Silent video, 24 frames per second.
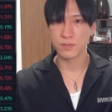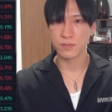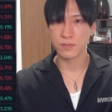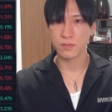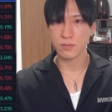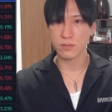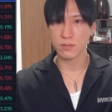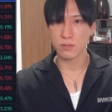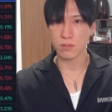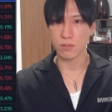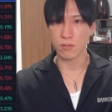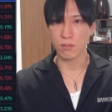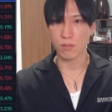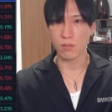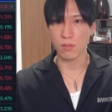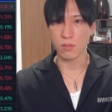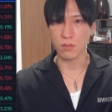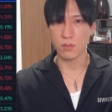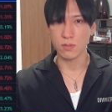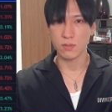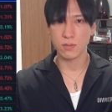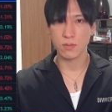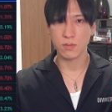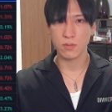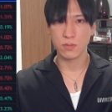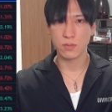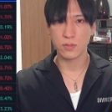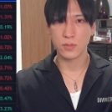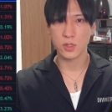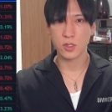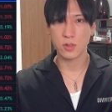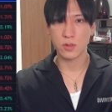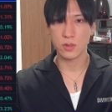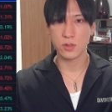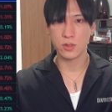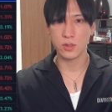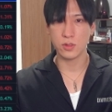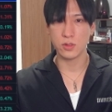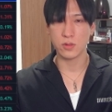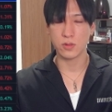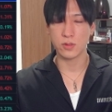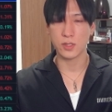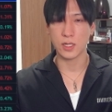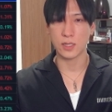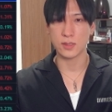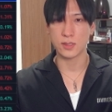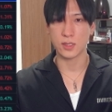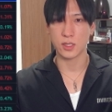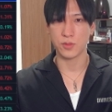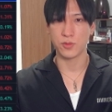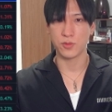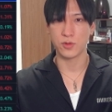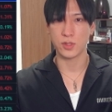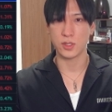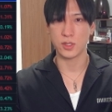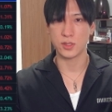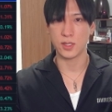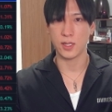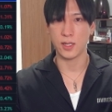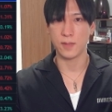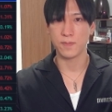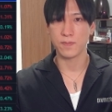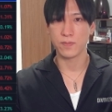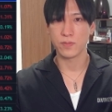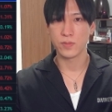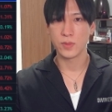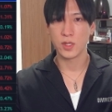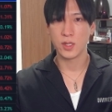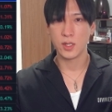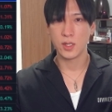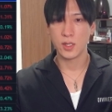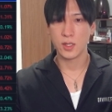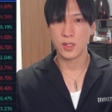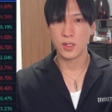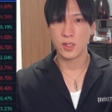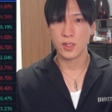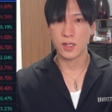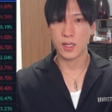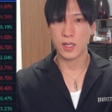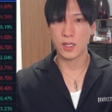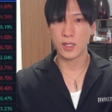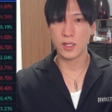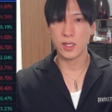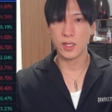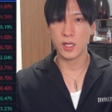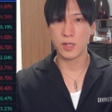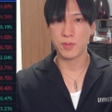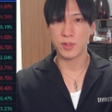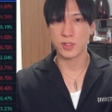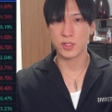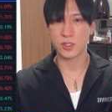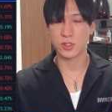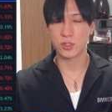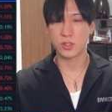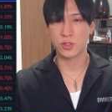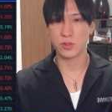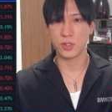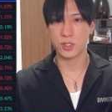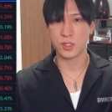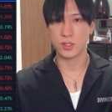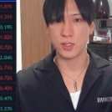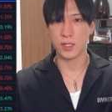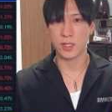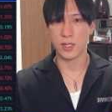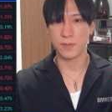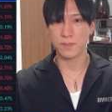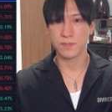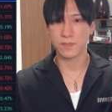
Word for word: これニューヨークダウ先物ですね。上げ幅縮小ですね。